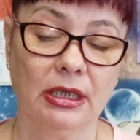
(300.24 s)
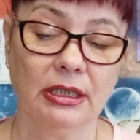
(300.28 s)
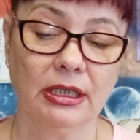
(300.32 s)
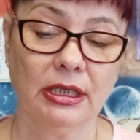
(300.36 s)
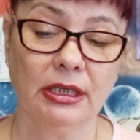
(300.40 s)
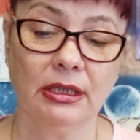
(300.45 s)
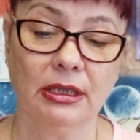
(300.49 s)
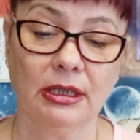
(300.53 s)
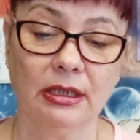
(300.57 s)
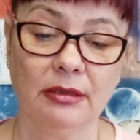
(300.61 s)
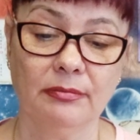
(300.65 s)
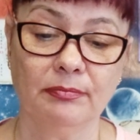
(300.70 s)

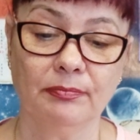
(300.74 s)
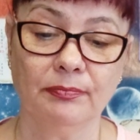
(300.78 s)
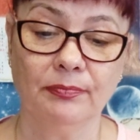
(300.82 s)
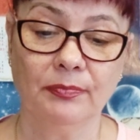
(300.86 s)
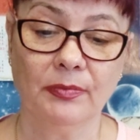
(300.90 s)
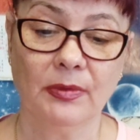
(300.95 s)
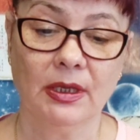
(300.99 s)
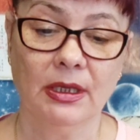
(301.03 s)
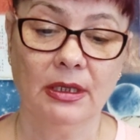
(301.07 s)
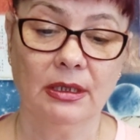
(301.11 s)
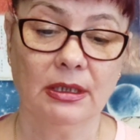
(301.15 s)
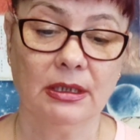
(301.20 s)
какие-то,
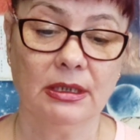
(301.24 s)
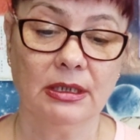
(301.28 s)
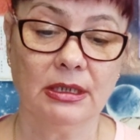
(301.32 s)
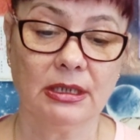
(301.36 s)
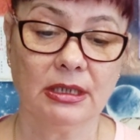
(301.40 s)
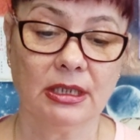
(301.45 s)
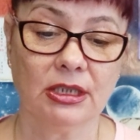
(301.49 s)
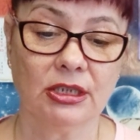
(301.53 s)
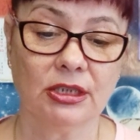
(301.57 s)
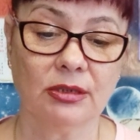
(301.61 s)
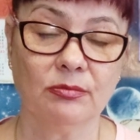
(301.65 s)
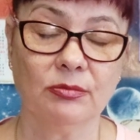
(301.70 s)

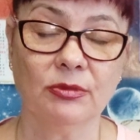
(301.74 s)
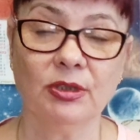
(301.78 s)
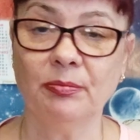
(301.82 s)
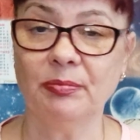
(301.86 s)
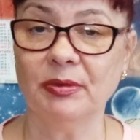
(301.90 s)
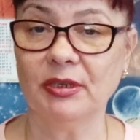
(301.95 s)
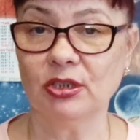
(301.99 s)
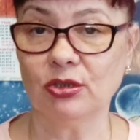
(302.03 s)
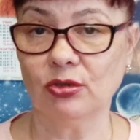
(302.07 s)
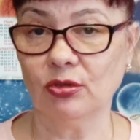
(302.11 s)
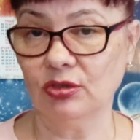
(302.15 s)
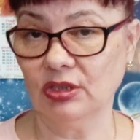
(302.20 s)
скажем,
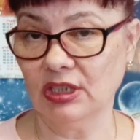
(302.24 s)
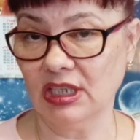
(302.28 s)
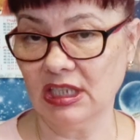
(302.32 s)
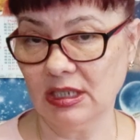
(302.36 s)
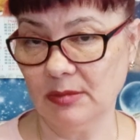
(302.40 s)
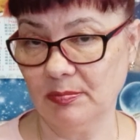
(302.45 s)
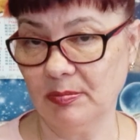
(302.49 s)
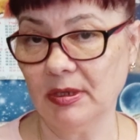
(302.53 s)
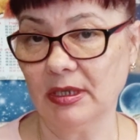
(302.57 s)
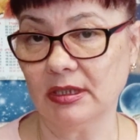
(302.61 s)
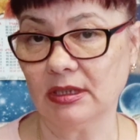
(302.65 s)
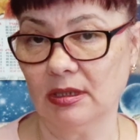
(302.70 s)
напряженные
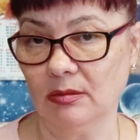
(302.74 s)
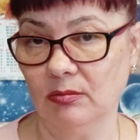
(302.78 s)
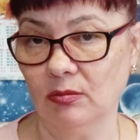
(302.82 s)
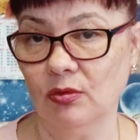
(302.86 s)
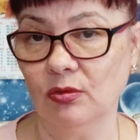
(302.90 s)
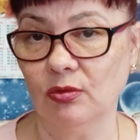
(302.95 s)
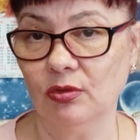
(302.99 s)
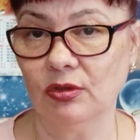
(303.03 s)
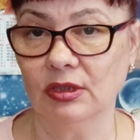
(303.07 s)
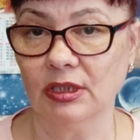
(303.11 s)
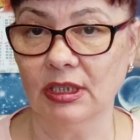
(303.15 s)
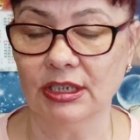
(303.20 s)
аспекты
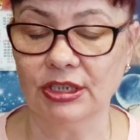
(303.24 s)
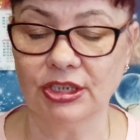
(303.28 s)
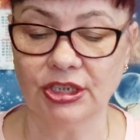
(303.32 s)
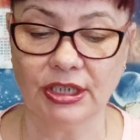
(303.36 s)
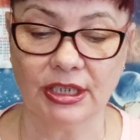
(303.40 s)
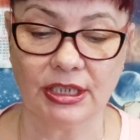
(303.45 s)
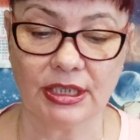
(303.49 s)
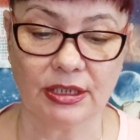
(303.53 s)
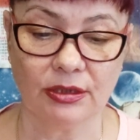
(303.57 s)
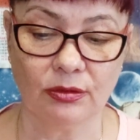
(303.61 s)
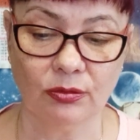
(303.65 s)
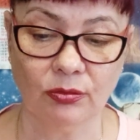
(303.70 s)
могут
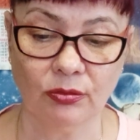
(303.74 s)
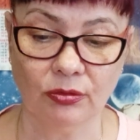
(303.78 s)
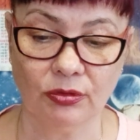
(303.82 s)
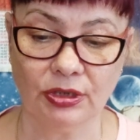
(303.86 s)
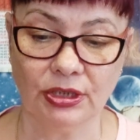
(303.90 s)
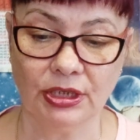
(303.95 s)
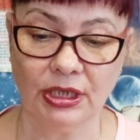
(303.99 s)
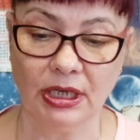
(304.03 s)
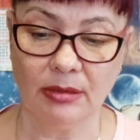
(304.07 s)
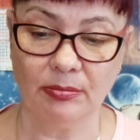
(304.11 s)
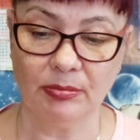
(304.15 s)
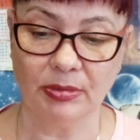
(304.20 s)
начаться. Но
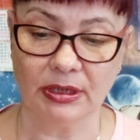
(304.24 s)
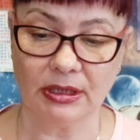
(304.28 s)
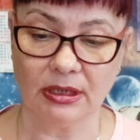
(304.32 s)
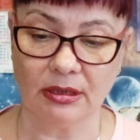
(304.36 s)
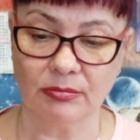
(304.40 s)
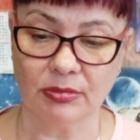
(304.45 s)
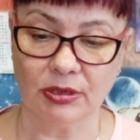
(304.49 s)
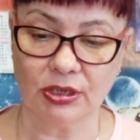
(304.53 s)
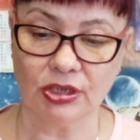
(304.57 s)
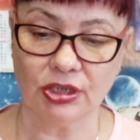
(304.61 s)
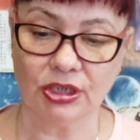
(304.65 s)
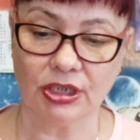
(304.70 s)
не об
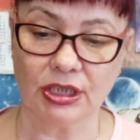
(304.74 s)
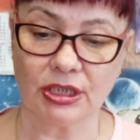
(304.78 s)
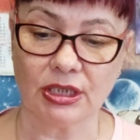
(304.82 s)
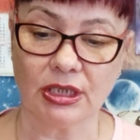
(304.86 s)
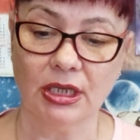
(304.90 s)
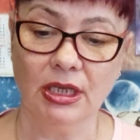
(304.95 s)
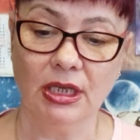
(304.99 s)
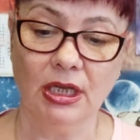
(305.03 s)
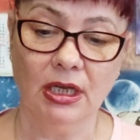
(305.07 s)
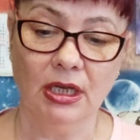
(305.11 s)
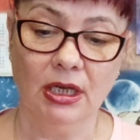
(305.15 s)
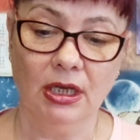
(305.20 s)
этом сейчас.
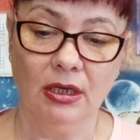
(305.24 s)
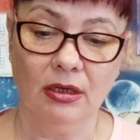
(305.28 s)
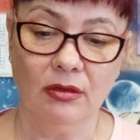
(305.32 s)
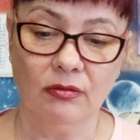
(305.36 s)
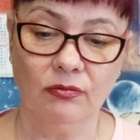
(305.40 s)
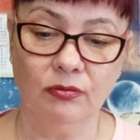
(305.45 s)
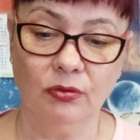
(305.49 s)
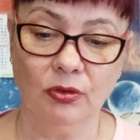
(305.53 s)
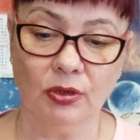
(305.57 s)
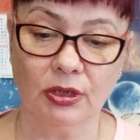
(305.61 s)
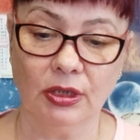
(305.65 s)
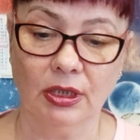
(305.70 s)

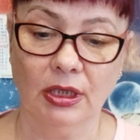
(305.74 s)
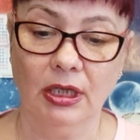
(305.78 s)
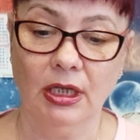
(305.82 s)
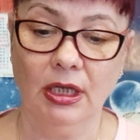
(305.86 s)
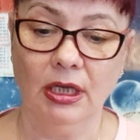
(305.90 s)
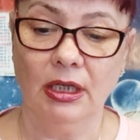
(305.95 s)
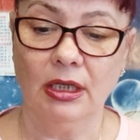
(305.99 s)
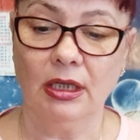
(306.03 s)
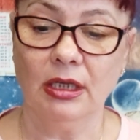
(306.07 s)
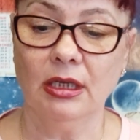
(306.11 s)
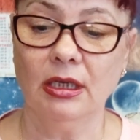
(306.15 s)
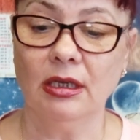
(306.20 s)
Вот.
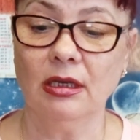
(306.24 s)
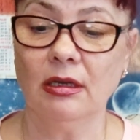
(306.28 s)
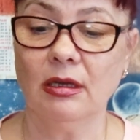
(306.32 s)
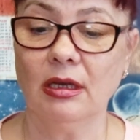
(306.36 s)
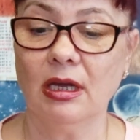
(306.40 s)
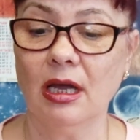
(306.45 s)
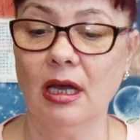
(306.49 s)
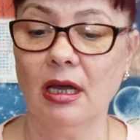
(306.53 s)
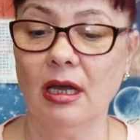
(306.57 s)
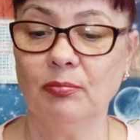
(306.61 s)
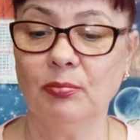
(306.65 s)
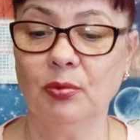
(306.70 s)

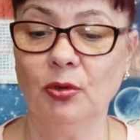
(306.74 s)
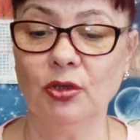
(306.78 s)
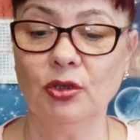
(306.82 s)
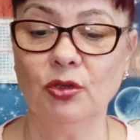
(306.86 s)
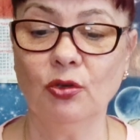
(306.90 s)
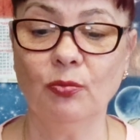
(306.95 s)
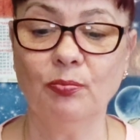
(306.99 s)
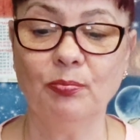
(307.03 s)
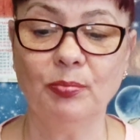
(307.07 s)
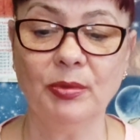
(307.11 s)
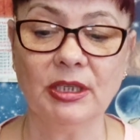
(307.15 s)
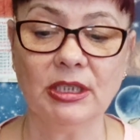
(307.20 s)
А по
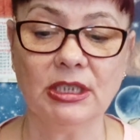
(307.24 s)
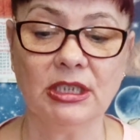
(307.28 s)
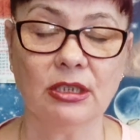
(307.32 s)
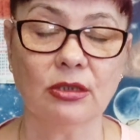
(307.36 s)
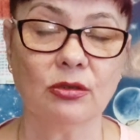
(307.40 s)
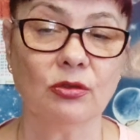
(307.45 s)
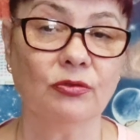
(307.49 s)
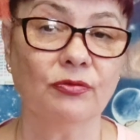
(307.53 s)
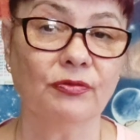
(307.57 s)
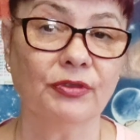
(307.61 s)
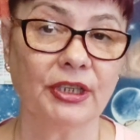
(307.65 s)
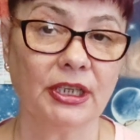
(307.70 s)

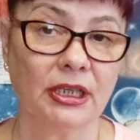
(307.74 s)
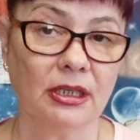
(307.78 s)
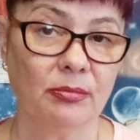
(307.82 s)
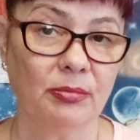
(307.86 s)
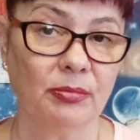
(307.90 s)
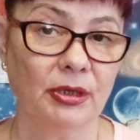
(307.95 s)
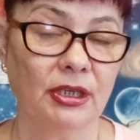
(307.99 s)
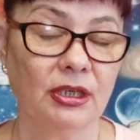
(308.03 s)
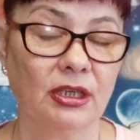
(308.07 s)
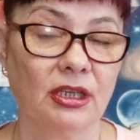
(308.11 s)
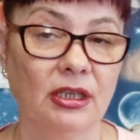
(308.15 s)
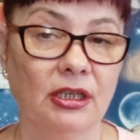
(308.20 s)
Юпитеру в
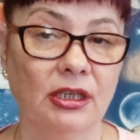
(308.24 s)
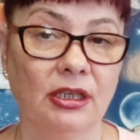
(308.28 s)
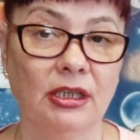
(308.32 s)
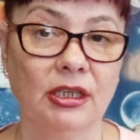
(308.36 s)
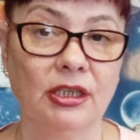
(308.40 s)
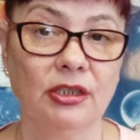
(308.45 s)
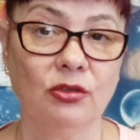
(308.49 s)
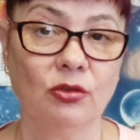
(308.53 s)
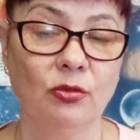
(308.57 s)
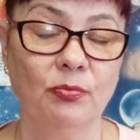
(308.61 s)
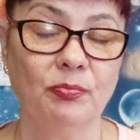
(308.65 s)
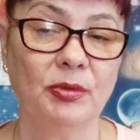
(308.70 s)
рыбах,
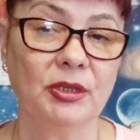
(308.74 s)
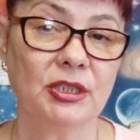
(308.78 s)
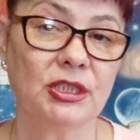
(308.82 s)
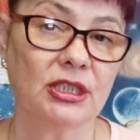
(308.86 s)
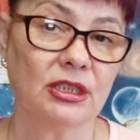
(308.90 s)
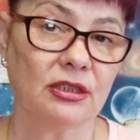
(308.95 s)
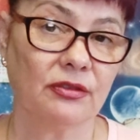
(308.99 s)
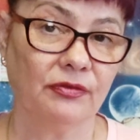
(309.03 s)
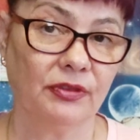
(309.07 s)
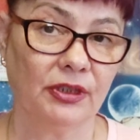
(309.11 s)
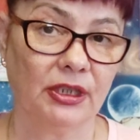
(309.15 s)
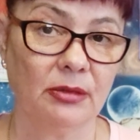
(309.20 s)

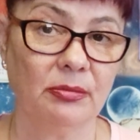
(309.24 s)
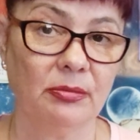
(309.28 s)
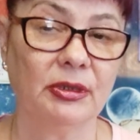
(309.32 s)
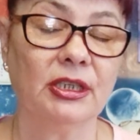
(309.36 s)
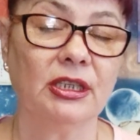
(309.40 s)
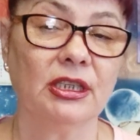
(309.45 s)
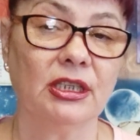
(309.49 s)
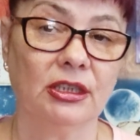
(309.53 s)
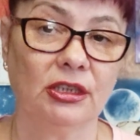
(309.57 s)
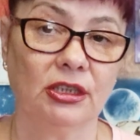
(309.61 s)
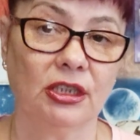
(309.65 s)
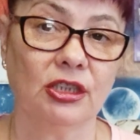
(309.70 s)
Юпитер в
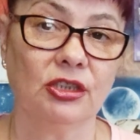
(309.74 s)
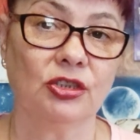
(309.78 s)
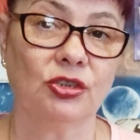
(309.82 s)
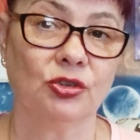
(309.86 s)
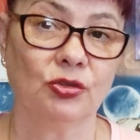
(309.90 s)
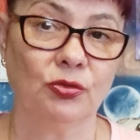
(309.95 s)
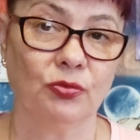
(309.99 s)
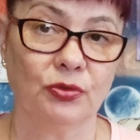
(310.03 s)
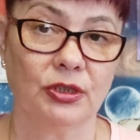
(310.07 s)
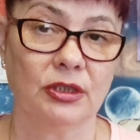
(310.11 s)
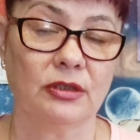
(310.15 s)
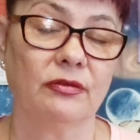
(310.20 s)
рыбах – это
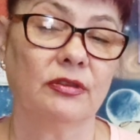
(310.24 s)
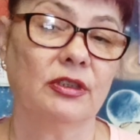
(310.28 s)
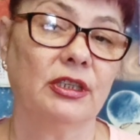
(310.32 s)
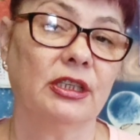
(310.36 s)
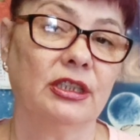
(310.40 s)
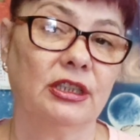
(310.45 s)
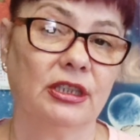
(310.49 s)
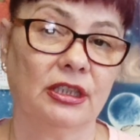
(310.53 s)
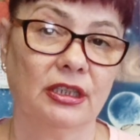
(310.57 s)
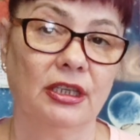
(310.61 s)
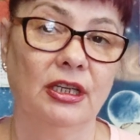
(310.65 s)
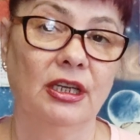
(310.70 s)
чувство,
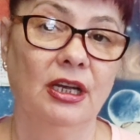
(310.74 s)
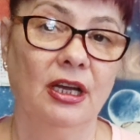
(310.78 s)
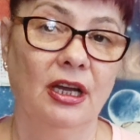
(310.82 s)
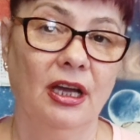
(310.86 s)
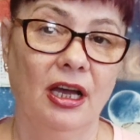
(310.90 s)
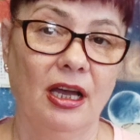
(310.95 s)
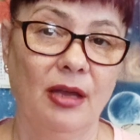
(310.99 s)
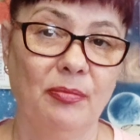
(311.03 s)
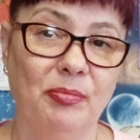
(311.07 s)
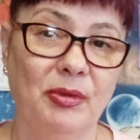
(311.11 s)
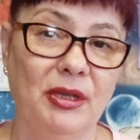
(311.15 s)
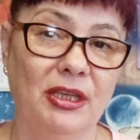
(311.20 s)
это,
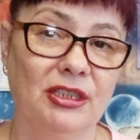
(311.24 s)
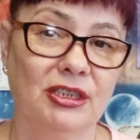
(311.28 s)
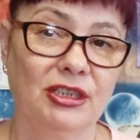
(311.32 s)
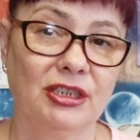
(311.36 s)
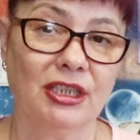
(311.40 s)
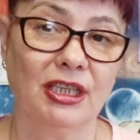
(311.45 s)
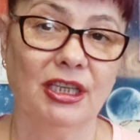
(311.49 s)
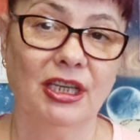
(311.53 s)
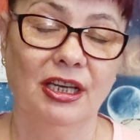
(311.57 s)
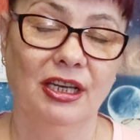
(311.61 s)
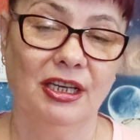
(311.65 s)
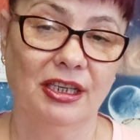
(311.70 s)
опять
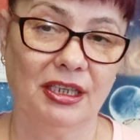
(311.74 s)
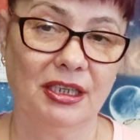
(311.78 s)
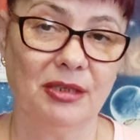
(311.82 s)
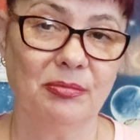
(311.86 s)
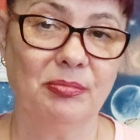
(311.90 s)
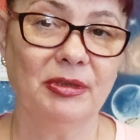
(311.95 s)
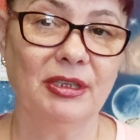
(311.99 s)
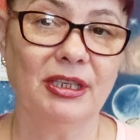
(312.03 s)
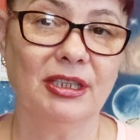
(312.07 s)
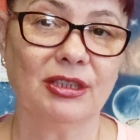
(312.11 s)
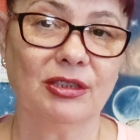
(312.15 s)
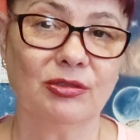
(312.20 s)
же,
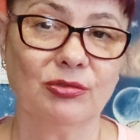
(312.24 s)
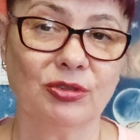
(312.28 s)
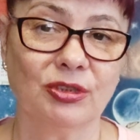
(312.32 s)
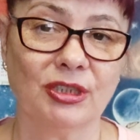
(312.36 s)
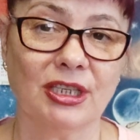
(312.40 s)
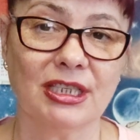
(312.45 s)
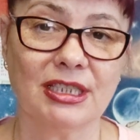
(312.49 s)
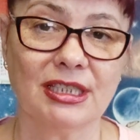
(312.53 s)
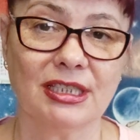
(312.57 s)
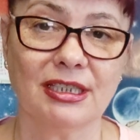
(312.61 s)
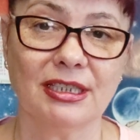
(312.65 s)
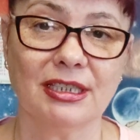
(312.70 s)
рыбы – это у
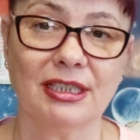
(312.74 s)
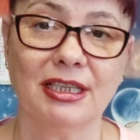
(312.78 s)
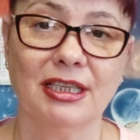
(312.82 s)
нас